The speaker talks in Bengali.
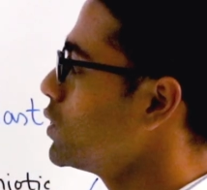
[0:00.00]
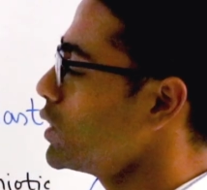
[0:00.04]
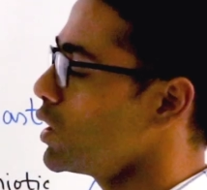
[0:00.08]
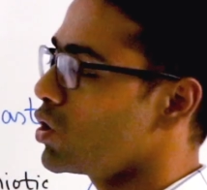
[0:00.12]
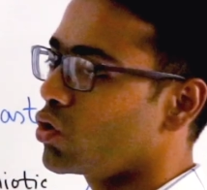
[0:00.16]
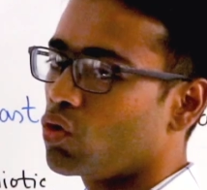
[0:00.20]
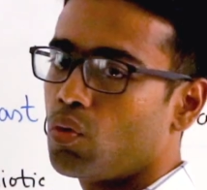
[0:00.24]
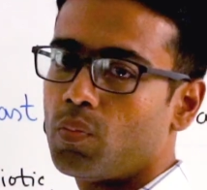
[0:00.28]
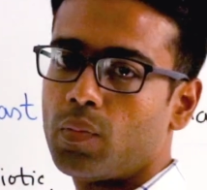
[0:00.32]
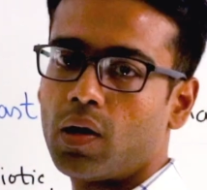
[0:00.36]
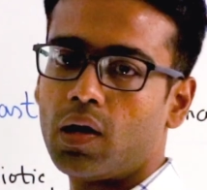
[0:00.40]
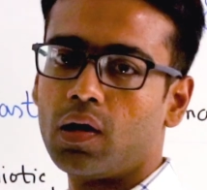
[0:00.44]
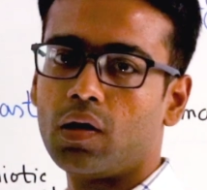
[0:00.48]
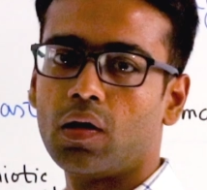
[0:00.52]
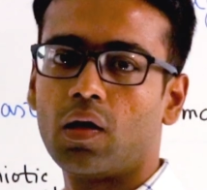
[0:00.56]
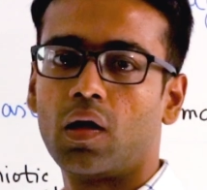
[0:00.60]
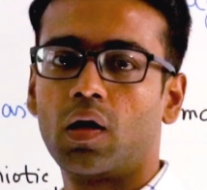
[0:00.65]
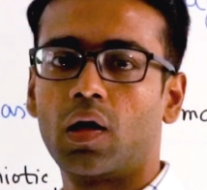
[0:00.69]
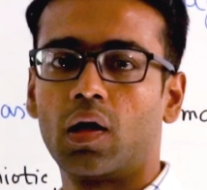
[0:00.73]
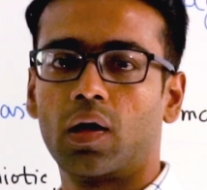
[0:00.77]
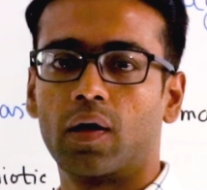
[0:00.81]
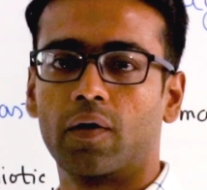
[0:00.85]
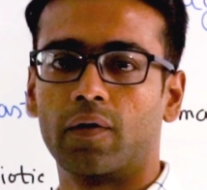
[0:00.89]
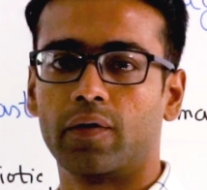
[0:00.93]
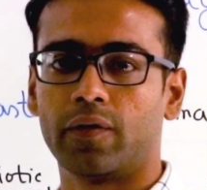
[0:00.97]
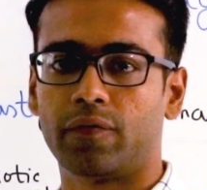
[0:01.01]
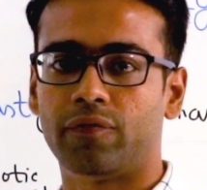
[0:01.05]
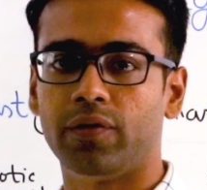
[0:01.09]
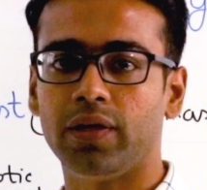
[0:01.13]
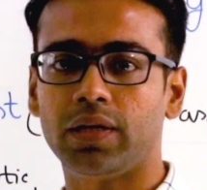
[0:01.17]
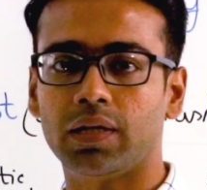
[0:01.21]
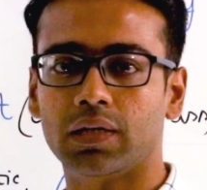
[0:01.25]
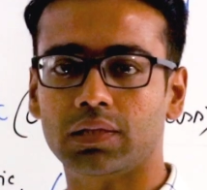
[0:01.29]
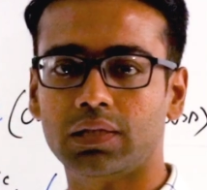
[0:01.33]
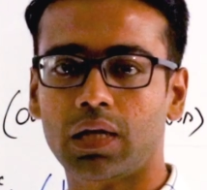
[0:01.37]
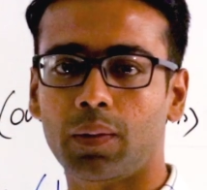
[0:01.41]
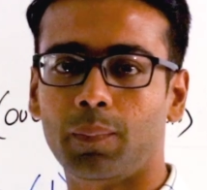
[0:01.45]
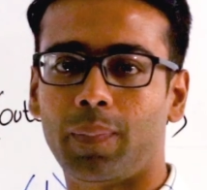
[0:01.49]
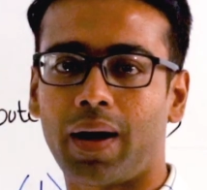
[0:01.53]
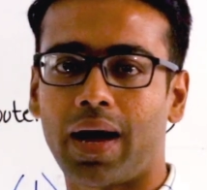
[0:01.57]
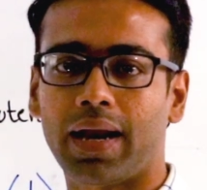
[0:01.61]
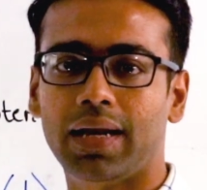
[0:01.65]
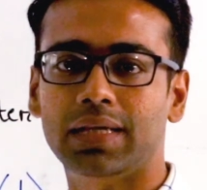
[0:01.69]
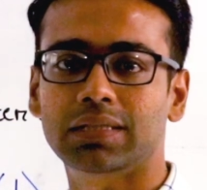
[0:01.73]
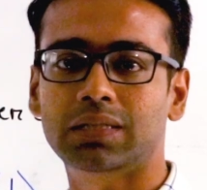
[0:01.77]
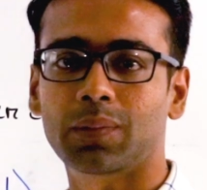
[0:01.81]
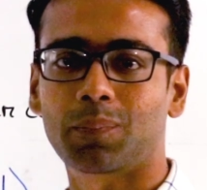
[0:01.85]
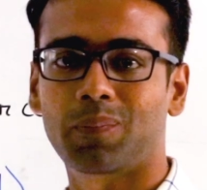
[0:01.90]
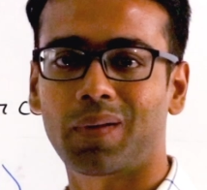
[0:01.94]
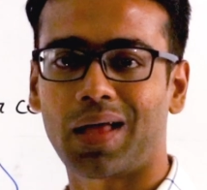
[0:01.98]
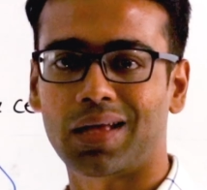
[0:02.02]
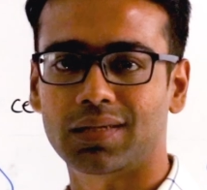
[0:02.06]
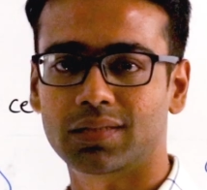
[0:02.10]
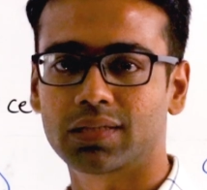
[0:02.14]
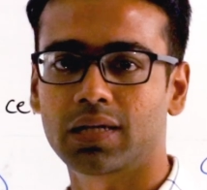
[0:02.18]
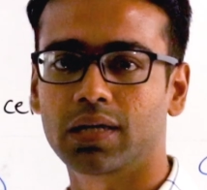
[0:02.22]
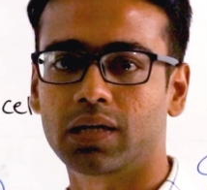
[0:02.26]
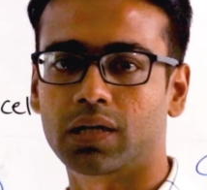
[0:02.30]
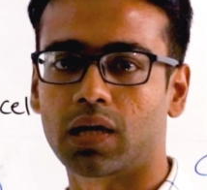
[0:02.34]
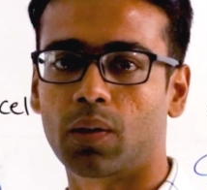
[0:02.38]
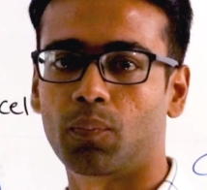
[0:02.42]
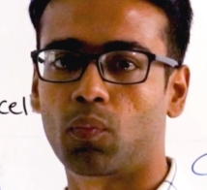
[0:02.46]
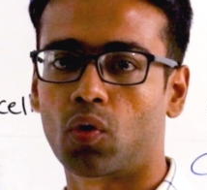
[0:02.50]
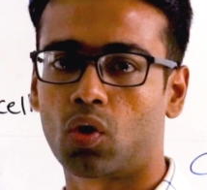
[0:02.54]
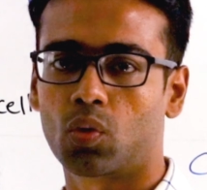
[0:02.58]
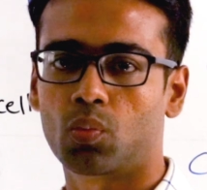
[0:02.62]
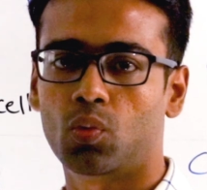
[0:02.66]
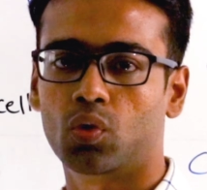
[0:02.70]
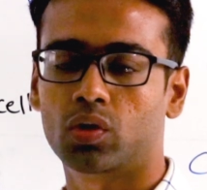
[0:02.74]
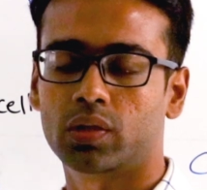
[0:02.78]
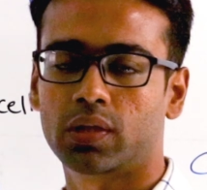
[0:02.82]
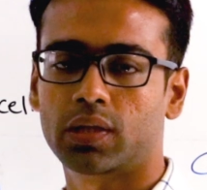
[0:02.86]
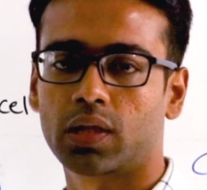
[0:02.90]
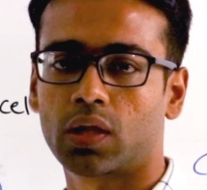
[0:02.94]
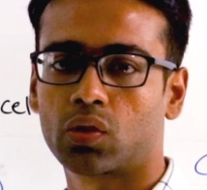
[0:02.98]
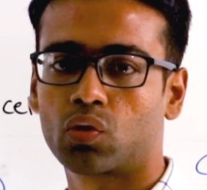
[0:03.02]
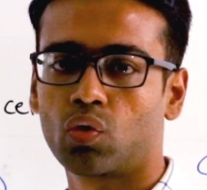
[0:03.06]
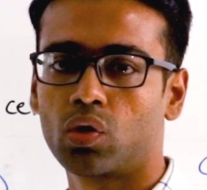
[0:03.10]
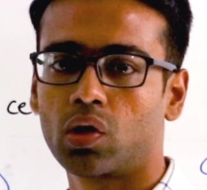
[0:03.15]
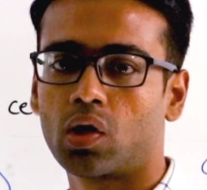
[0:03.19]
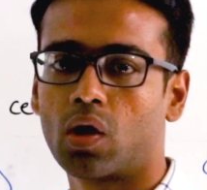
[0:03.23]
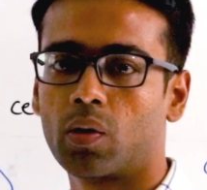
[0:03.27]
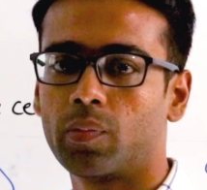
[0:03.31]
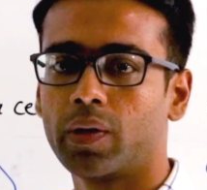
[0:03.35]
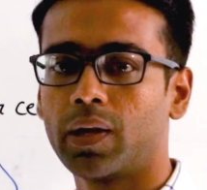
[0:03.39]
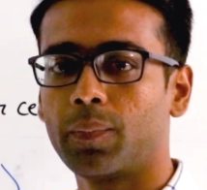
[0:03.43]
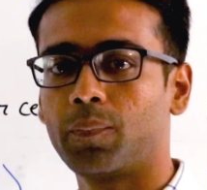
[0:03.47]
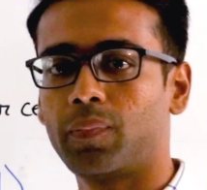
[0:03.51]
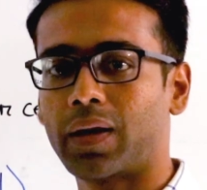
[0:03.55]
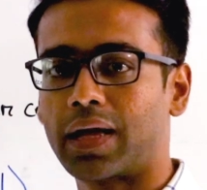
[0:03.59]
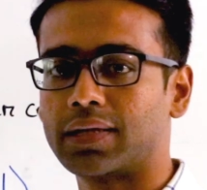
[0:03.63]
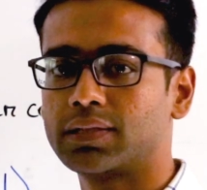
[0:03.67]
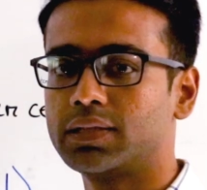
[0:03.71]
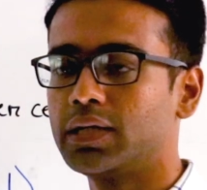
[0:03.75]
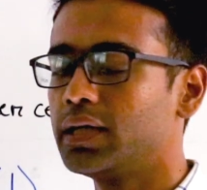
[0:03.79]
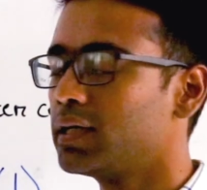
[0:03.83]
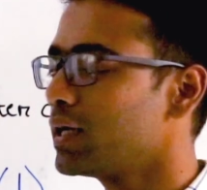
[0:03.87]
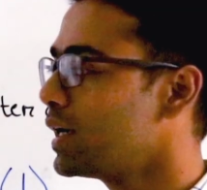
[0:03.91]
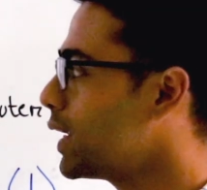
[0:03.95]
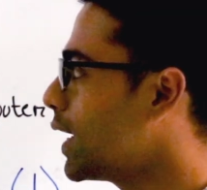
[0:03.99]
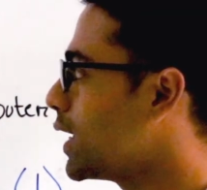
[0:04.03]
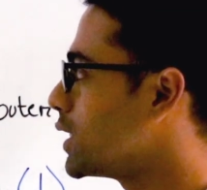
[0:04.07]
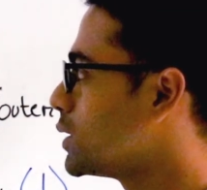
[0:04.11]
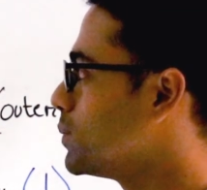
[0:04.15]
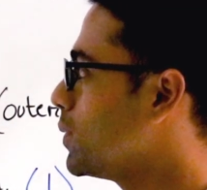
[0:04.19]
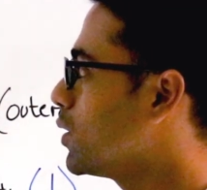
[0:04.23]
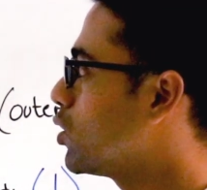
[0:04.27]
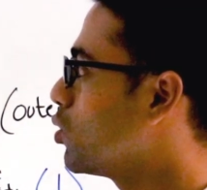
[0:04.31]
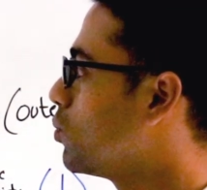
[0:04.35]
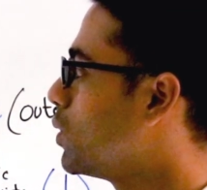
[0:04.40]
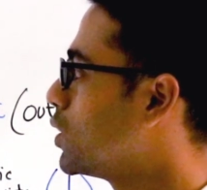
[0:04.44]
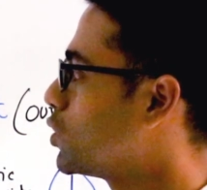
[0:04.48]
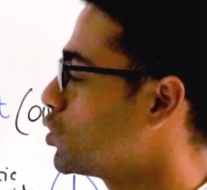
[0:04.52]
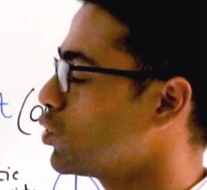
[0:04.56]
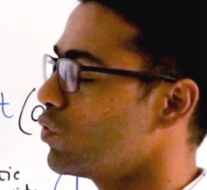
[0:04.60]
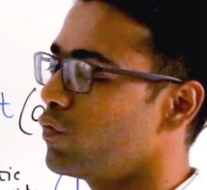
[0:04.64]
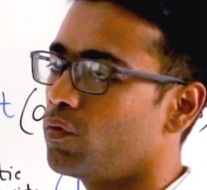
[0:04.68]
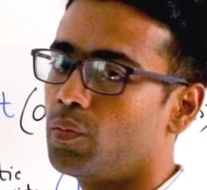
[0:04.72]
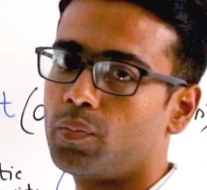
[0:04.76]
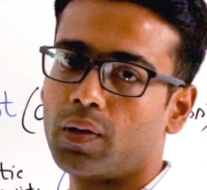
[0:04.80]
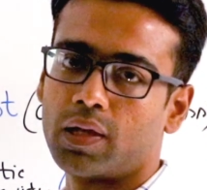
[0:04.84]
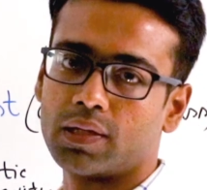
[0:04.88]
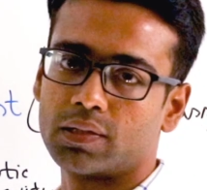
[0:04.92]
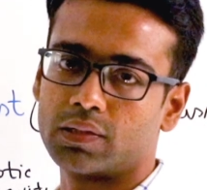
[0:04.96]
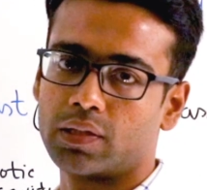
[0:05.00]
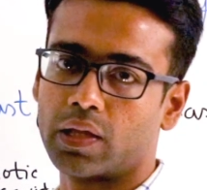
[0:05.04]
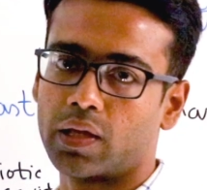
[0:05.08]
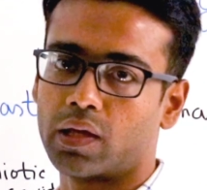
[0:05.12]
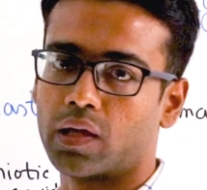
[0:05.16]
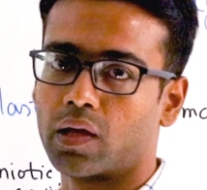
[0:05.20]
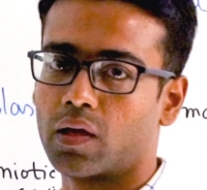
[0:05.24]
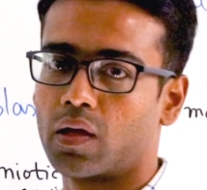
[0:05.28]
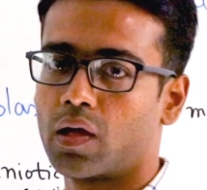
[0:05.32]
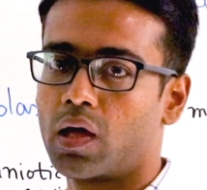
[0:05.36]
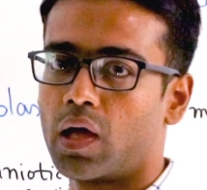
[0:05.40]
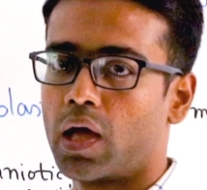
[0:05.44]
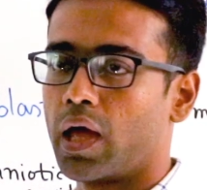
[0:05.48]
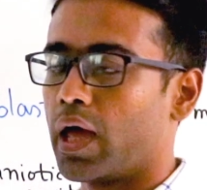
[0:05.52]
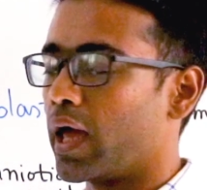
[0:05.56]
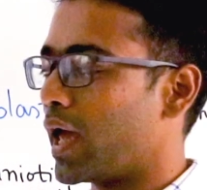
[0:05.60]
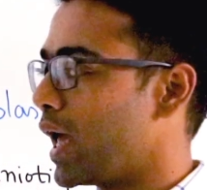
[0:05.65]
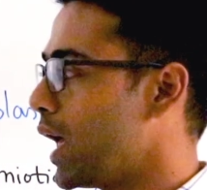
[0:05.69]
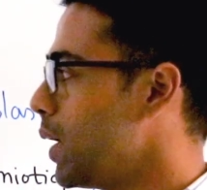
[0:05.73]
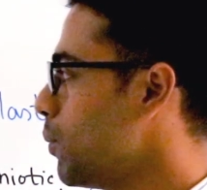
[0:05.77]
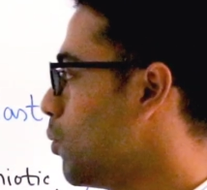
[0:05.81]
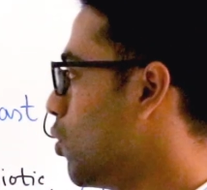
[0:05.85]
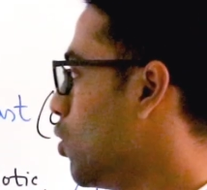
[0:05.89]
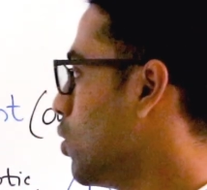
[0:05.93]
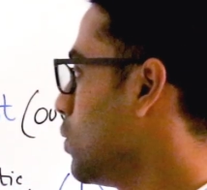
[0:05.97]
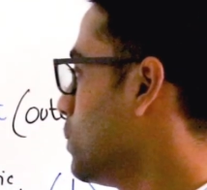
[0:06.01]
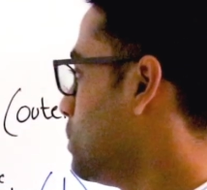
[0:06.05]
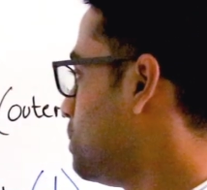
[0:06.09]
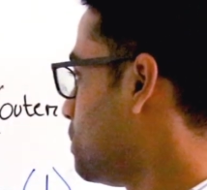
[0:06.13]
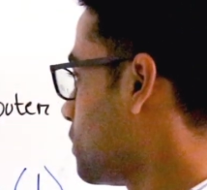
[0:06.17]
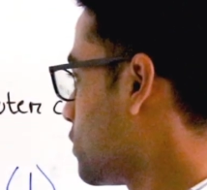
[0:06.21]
হচ্ছে তোমার ফিটাসের বাইরে যে প্লাসেন্টা পরবর্তীতে তৈরি হবে এই প্লাসেন্টাটা আসবে তোমার ট্রোফোব্লাস্ট থেকে এবং